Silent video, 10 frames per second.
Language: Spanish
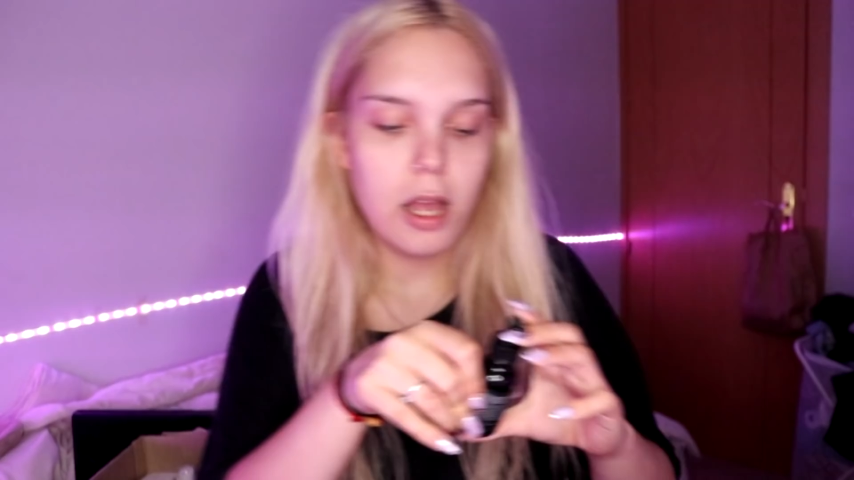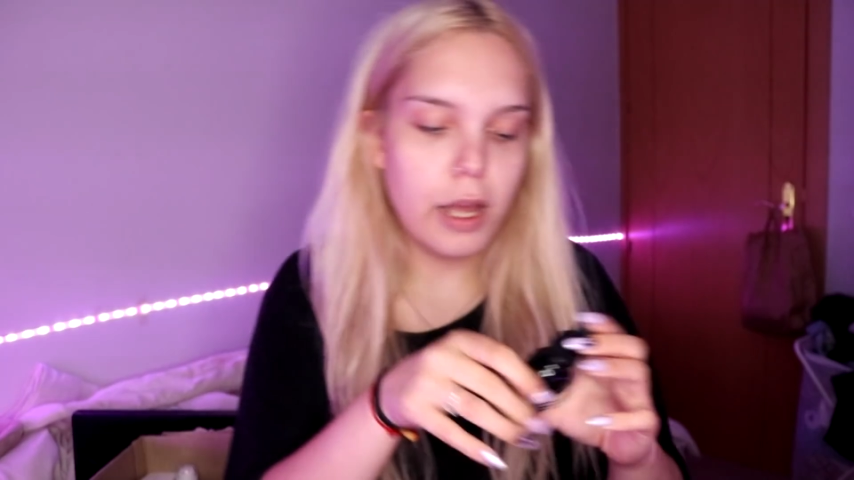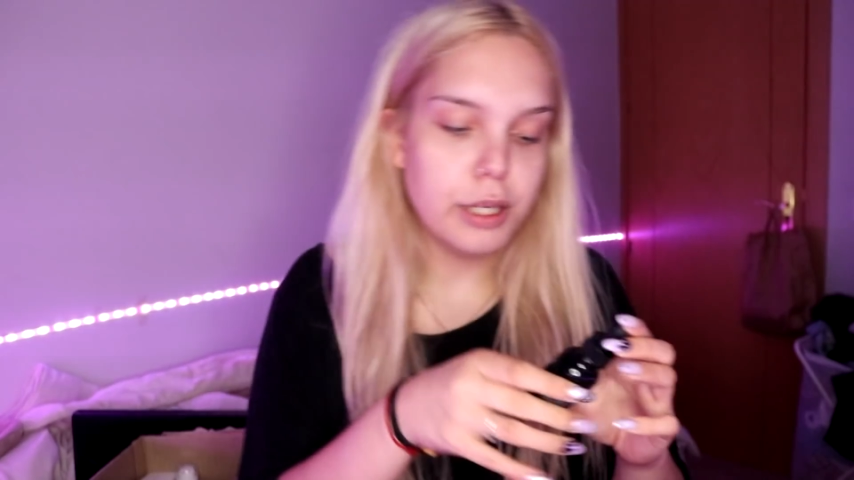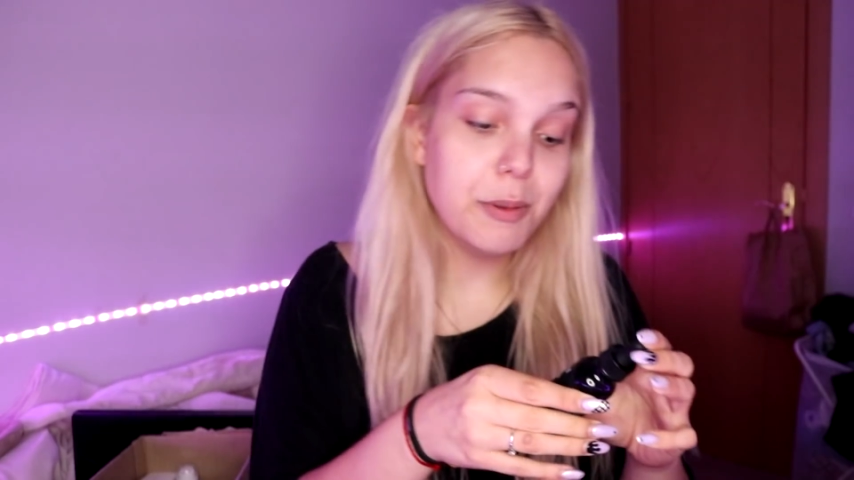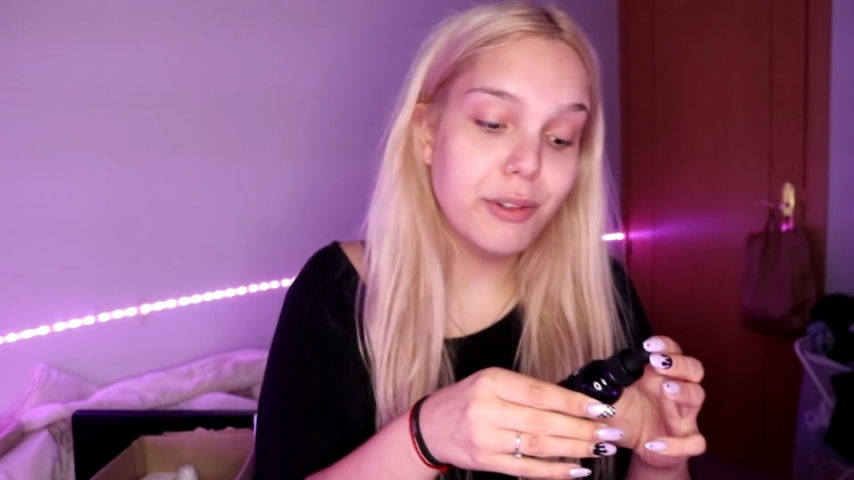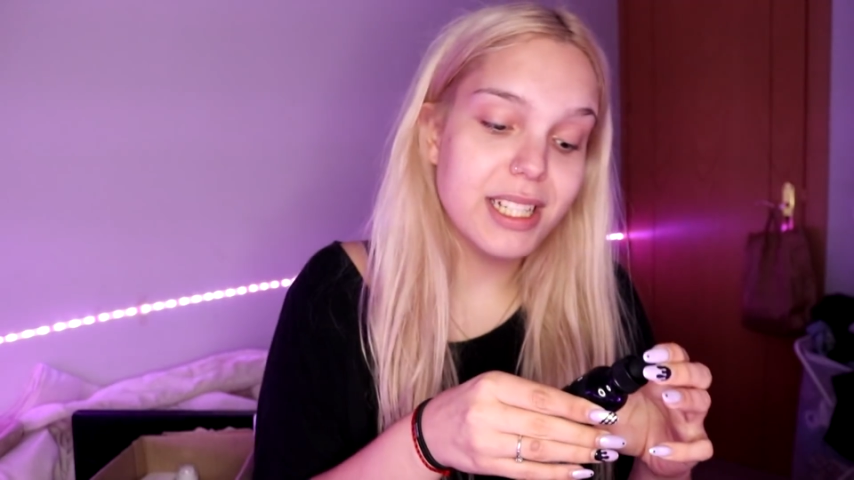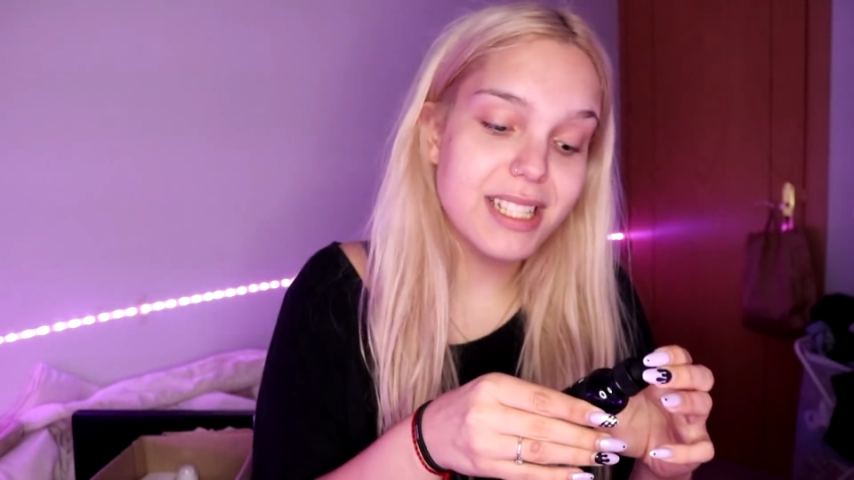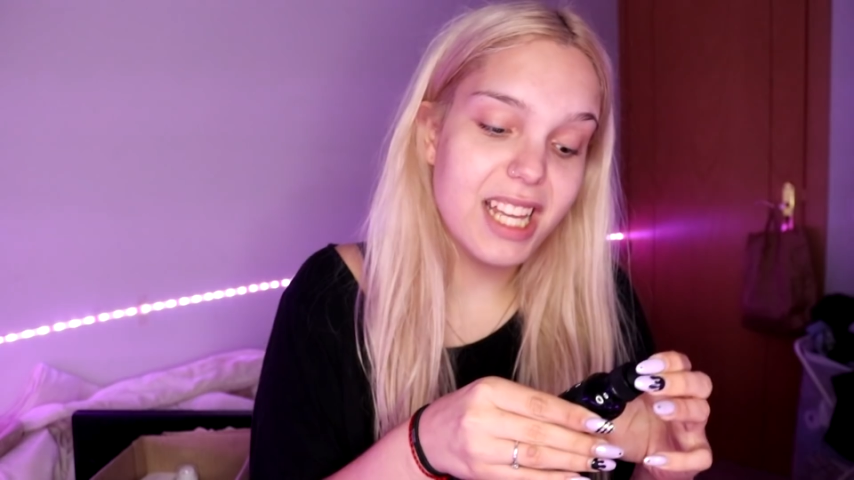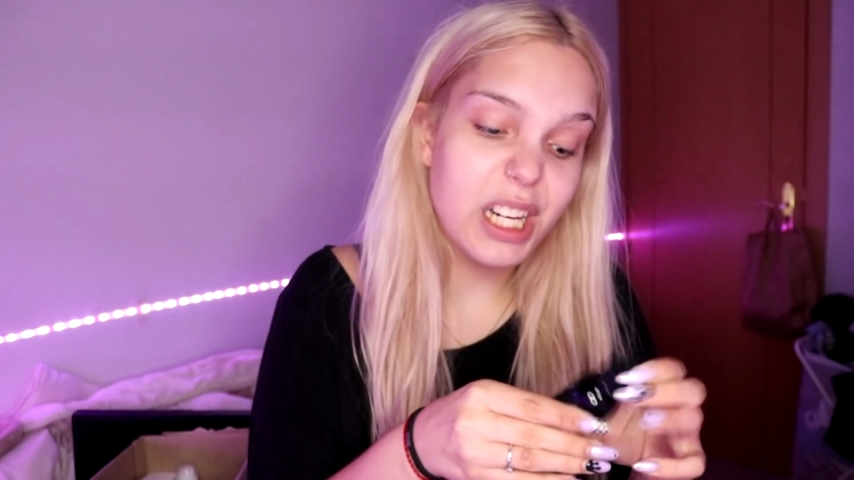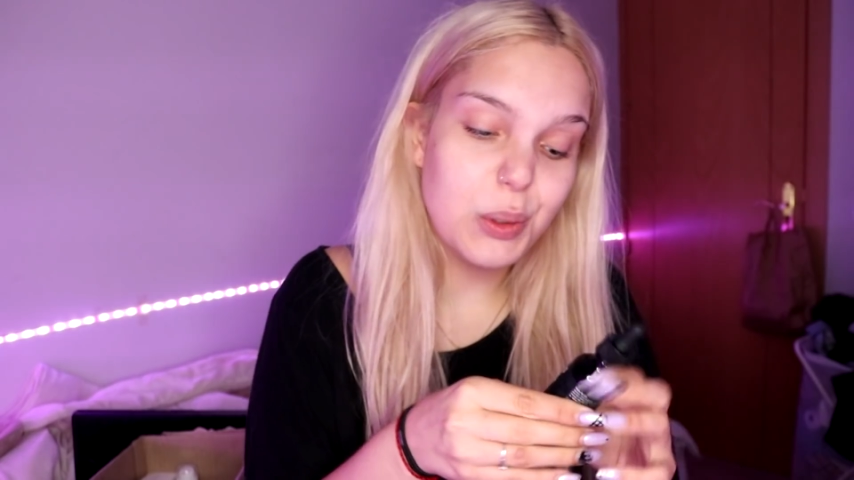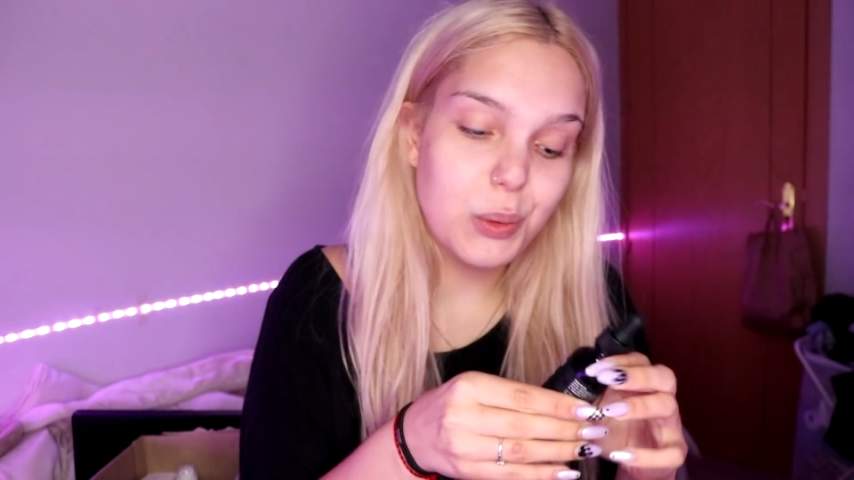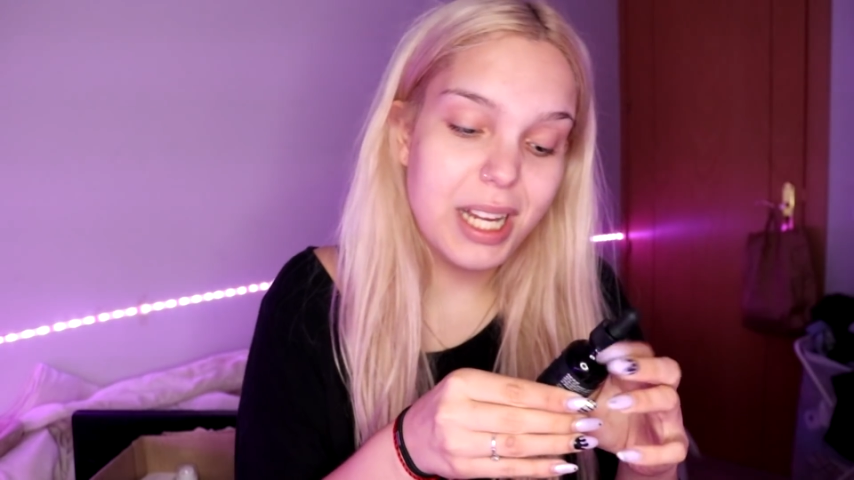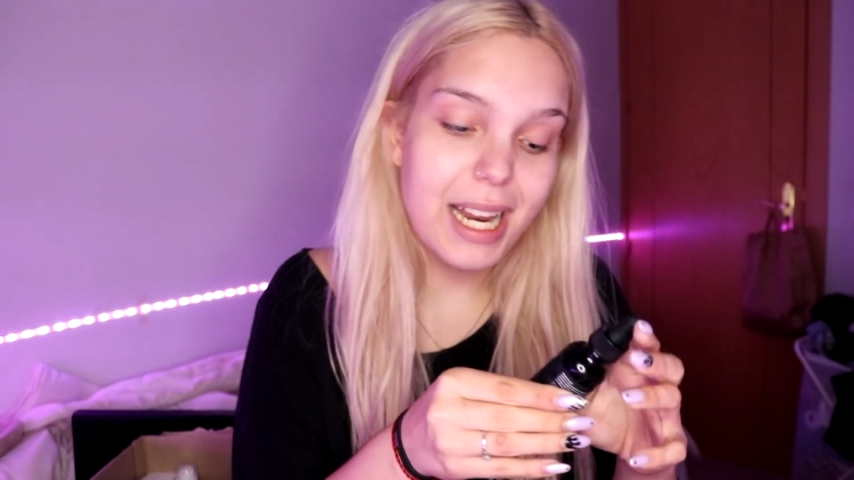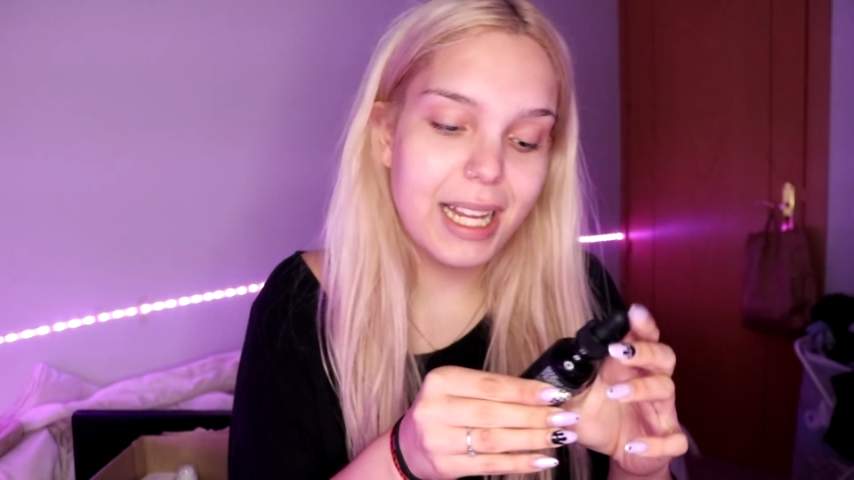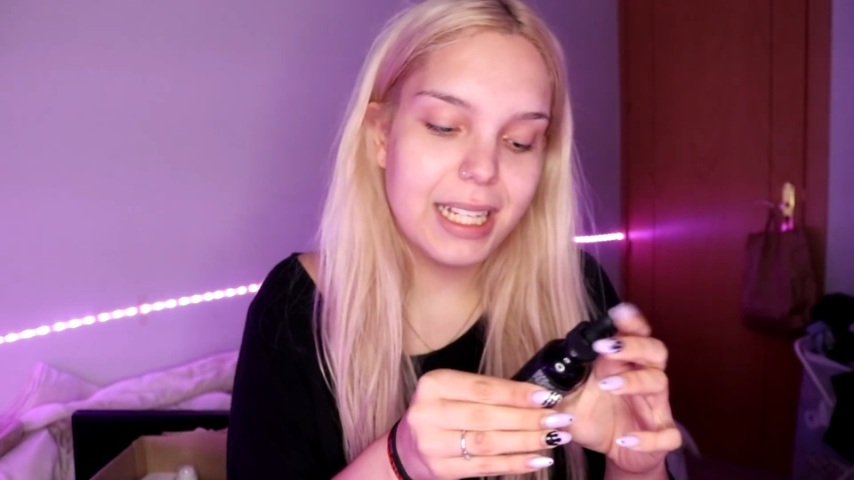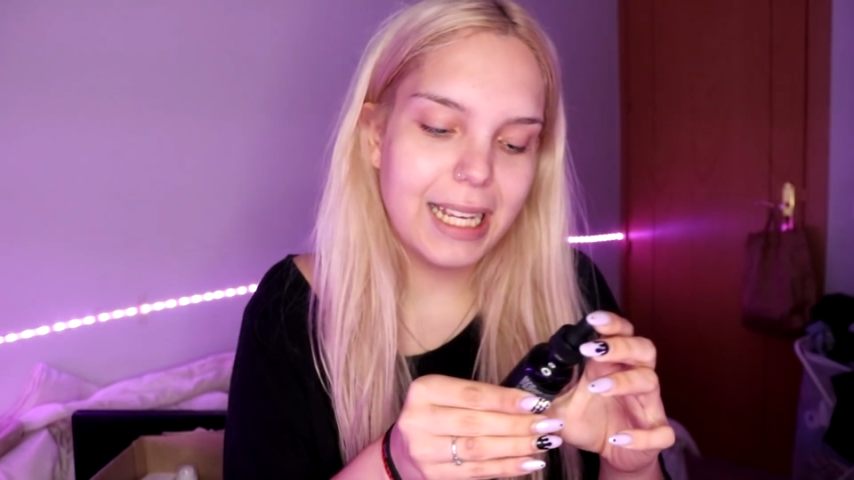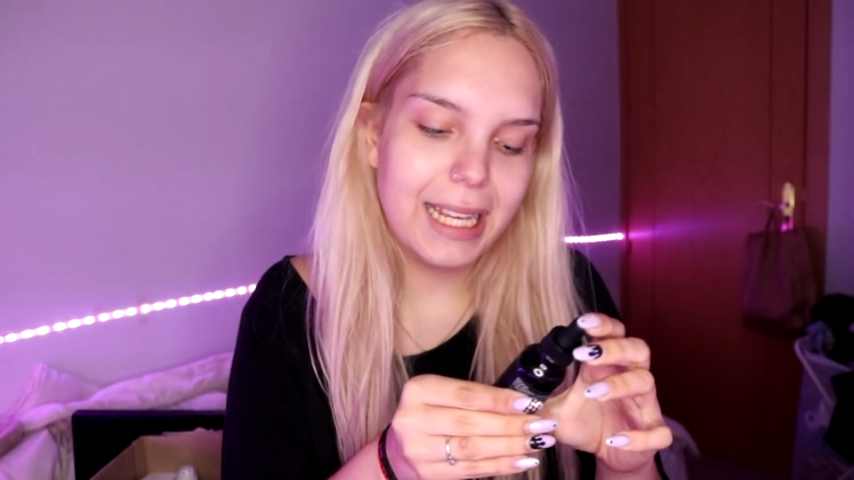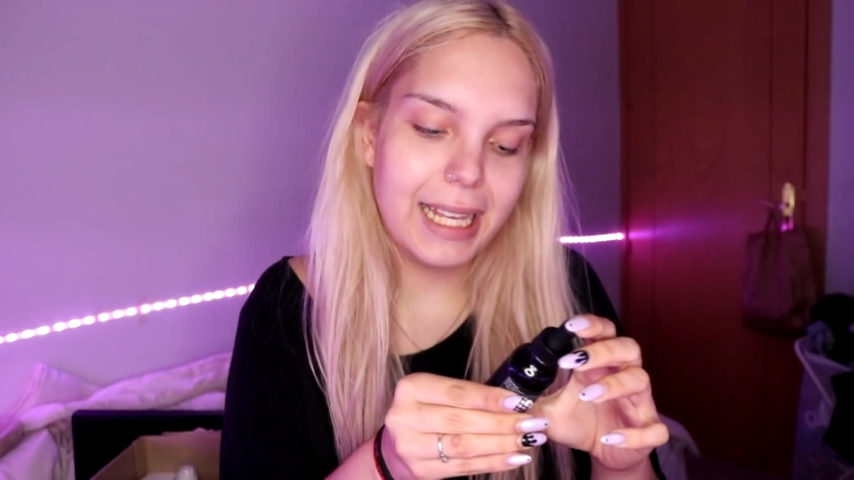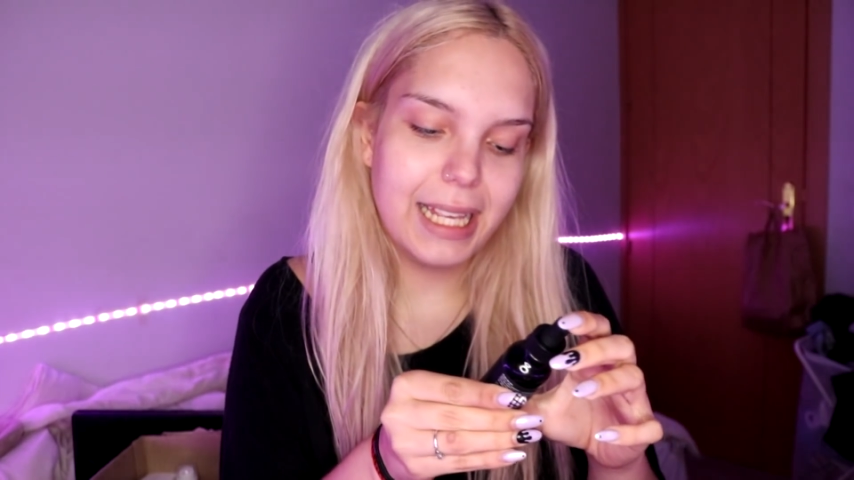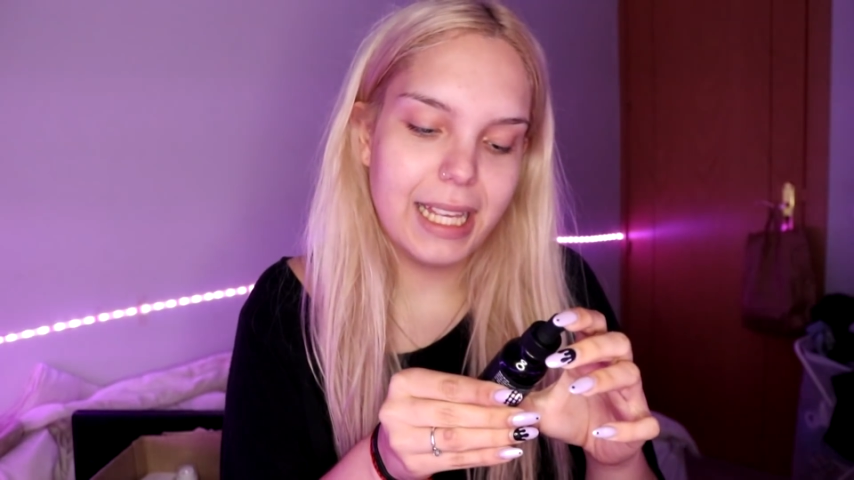Ahora me voy a echar una
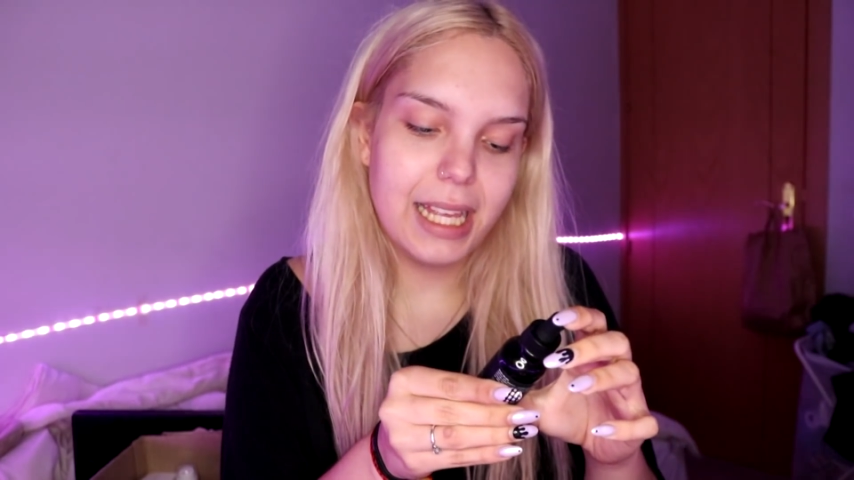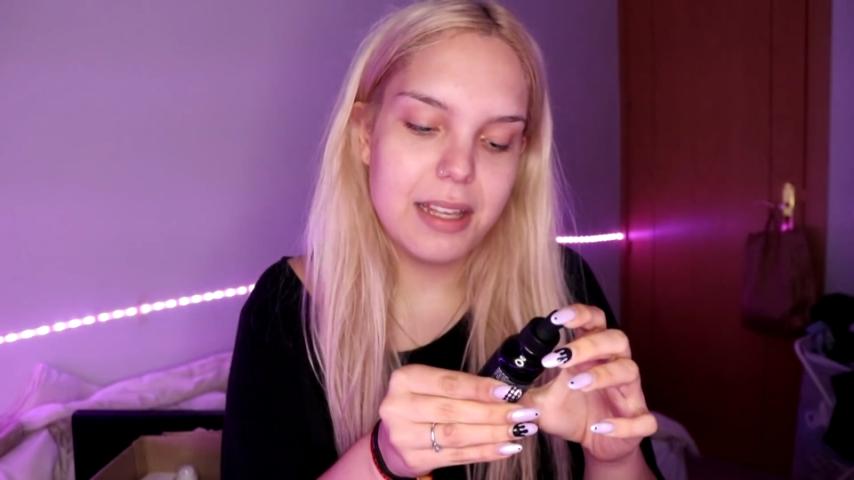eh,